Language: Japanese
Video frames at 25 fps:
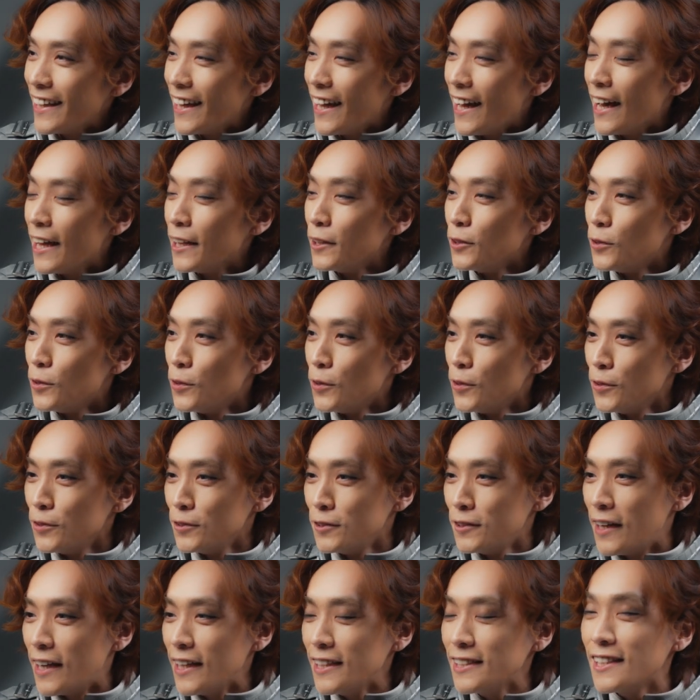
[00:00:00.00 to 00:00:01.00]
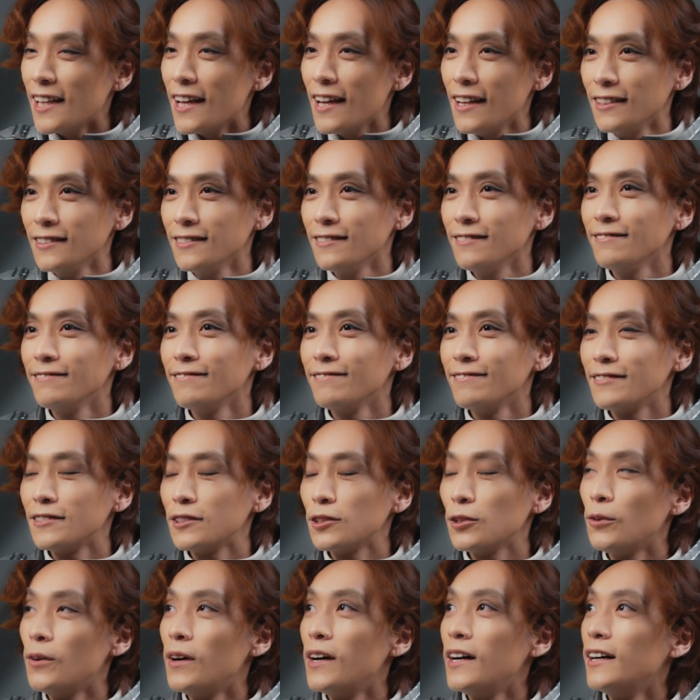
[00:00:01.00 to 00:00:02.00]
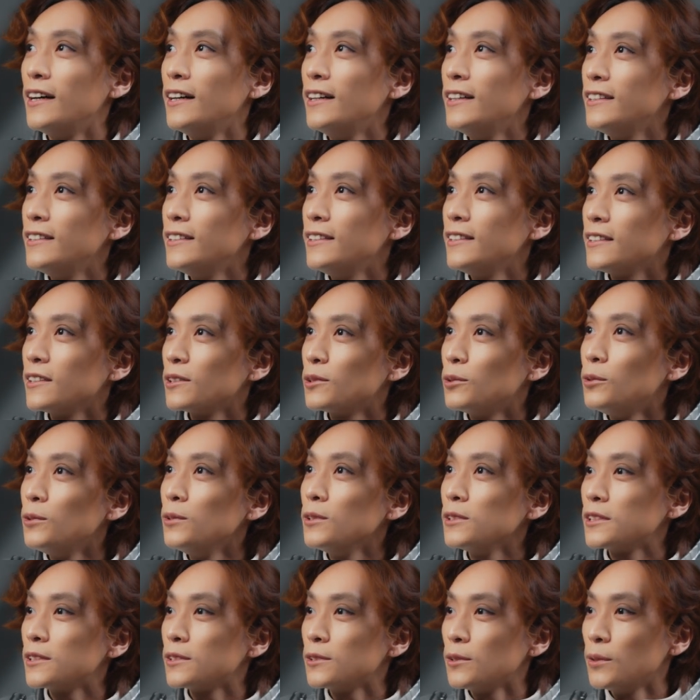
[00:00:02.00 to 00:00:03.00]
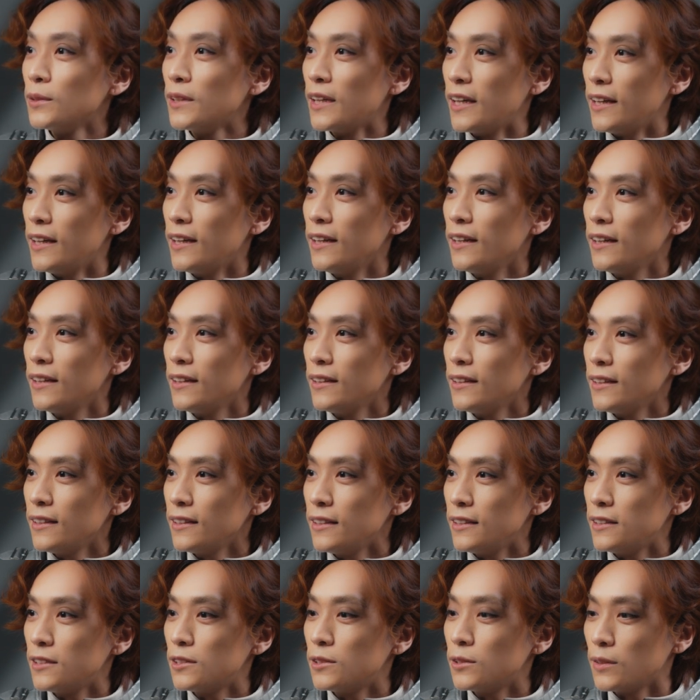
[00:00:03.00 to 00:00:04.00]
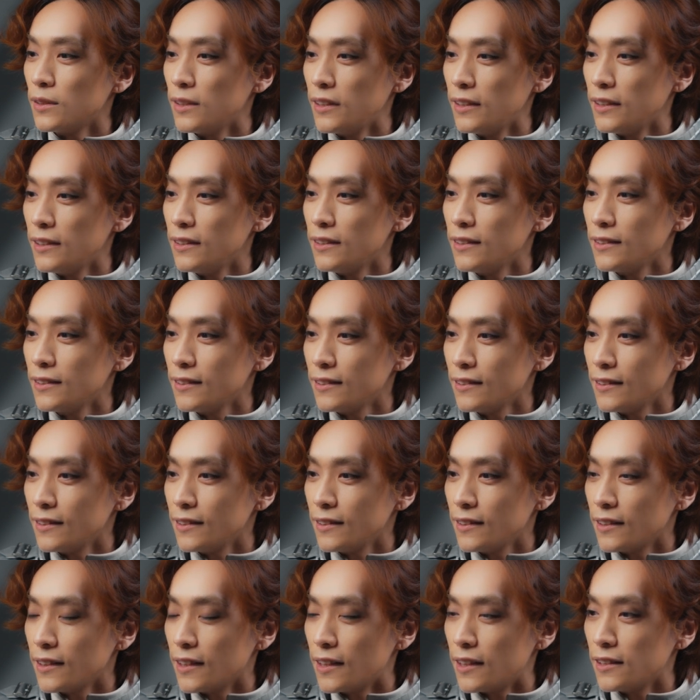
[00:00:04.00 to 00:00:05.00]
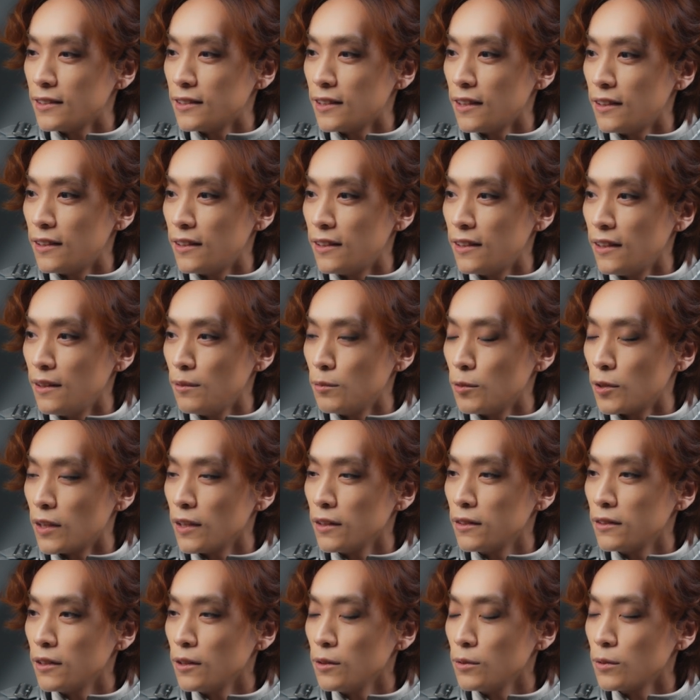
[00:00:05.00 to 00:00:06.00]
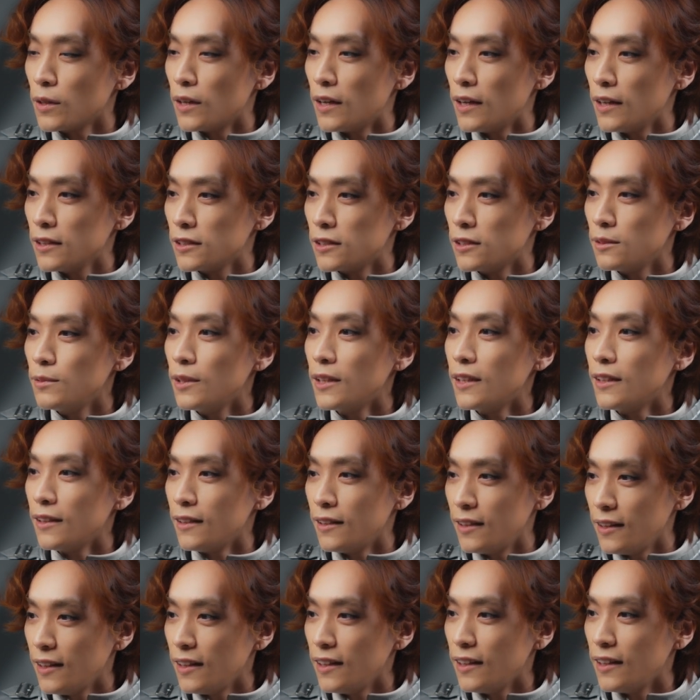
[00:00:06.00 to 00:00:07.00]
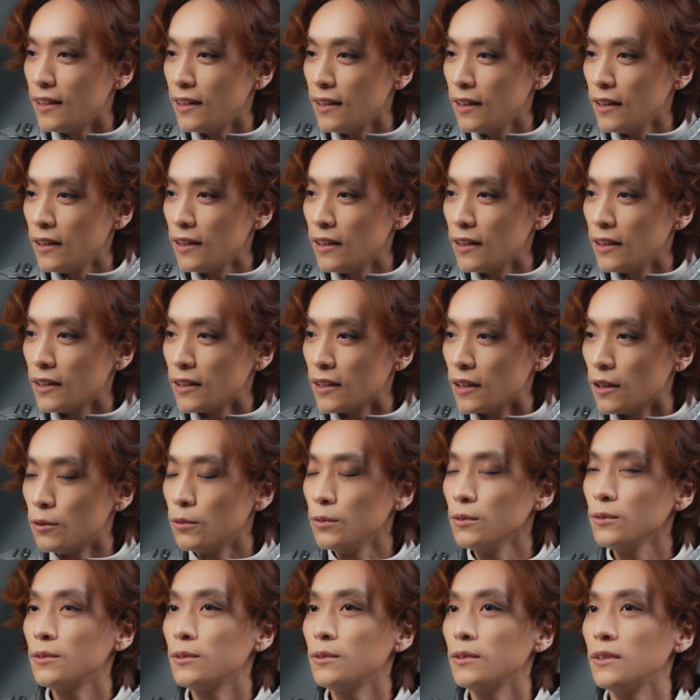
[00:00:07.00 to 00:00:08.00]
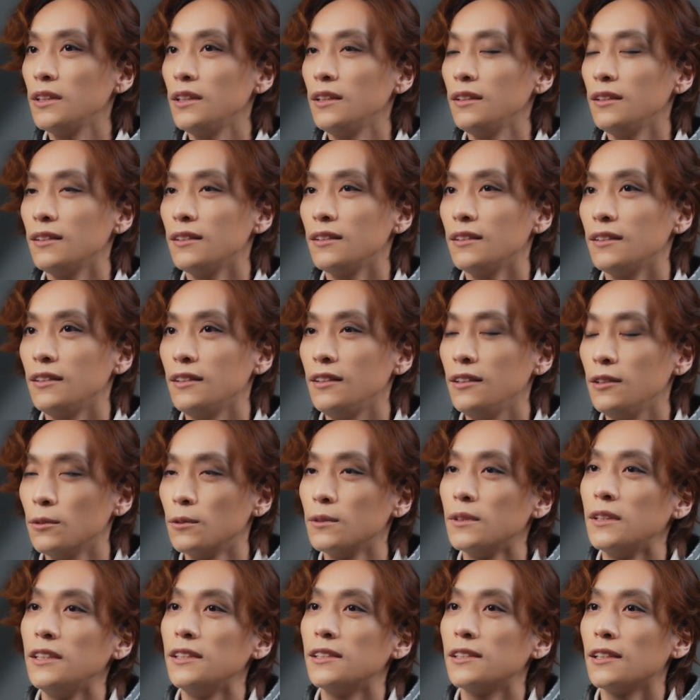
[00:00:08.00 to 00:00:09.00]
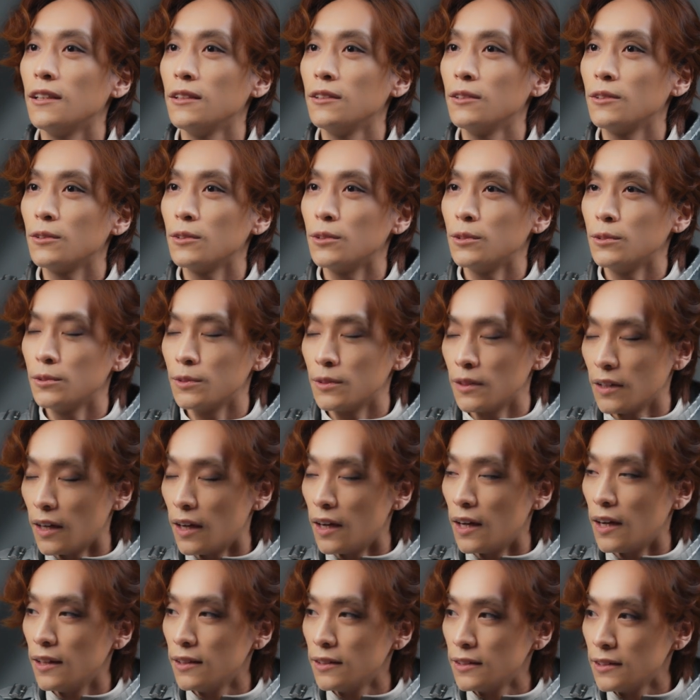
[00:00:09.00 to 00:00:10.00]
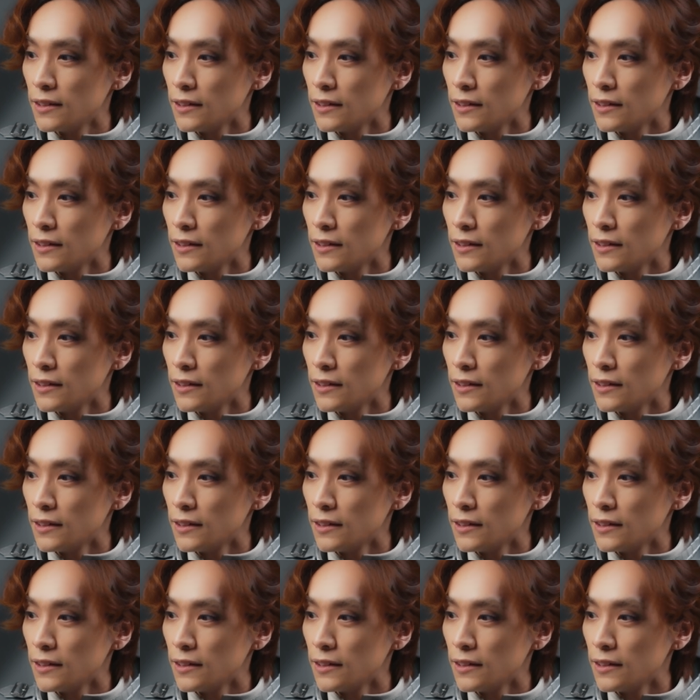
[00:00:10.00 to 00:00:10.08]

あの浦井さんとは「ゴーストで一緒にやらせてもらったのが初めてで本当にいいお兄さんというか